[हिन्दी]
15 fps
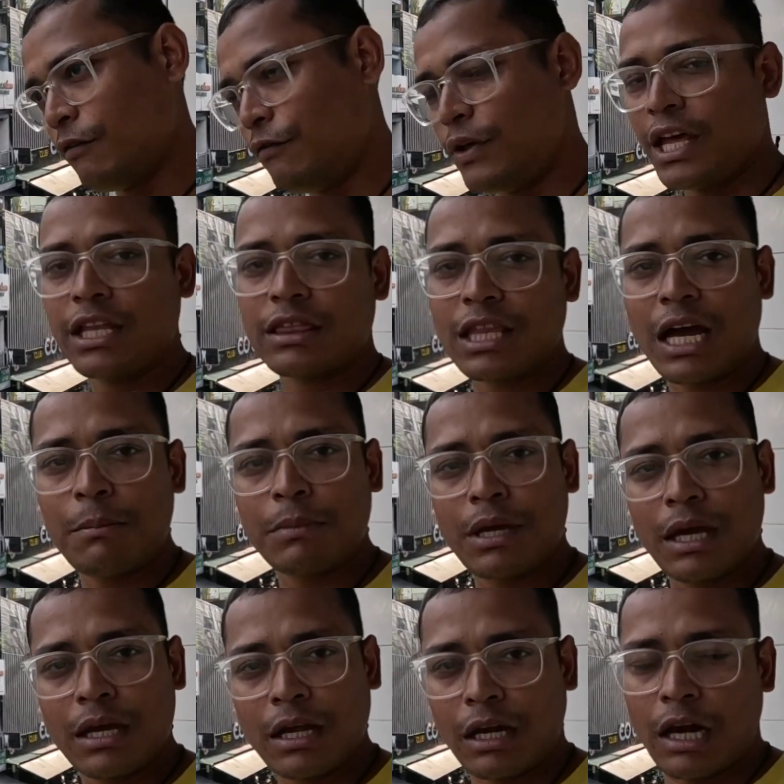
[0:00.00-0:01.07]
वियतनाम
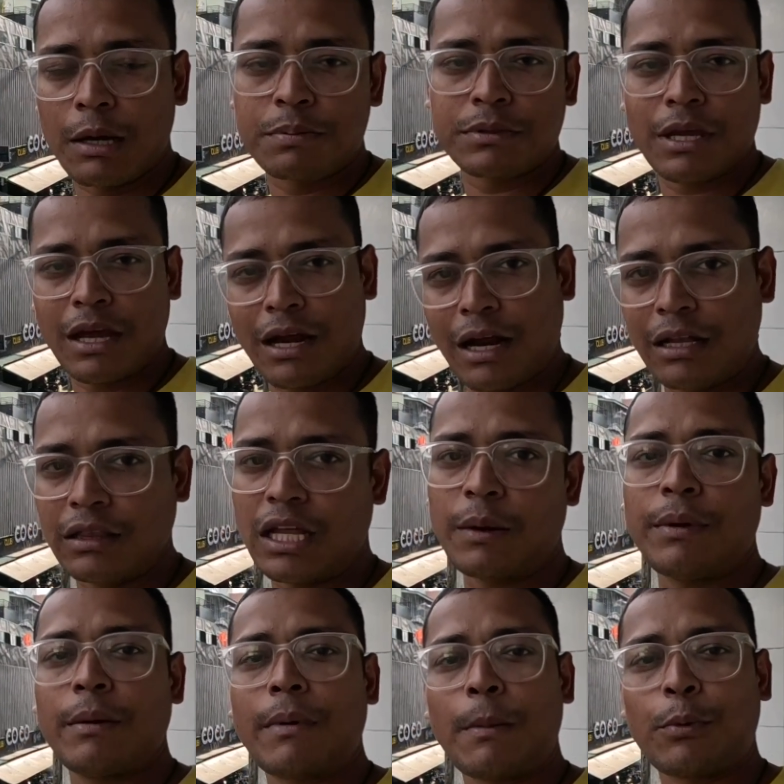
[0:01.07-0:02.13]
के क्लब्स के अंदर
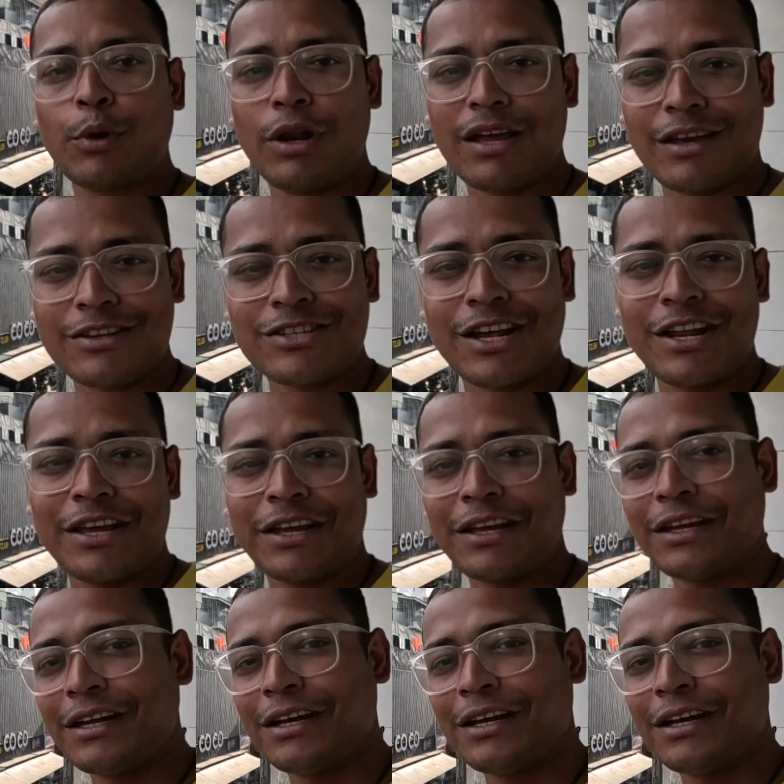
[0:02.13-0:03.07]
भी हम आपको लेके चलेंगे